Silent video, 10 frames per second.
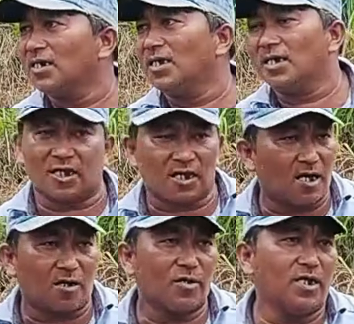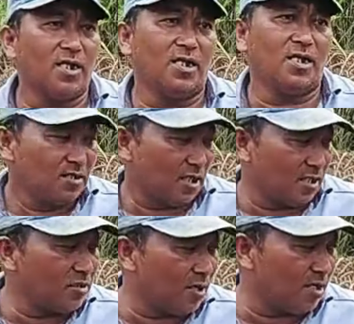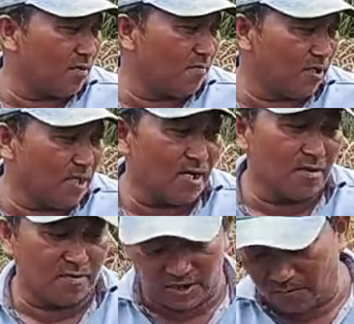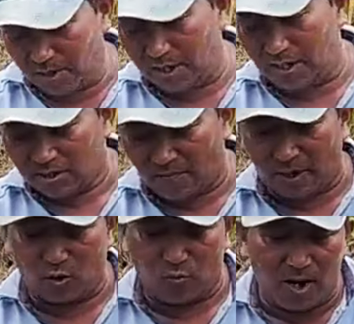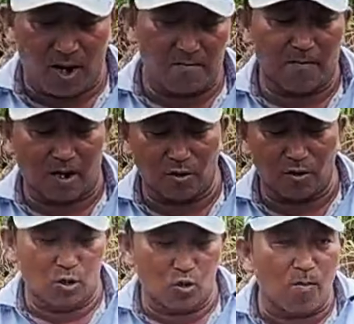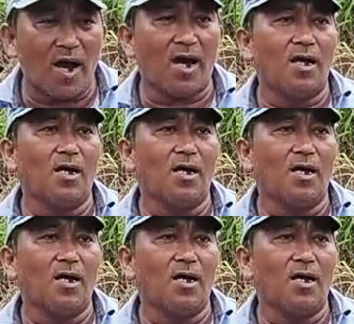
di Tanah Karo ini. Jadi itulah dampaknya, bisa beli tapak rumah, bangun rumah,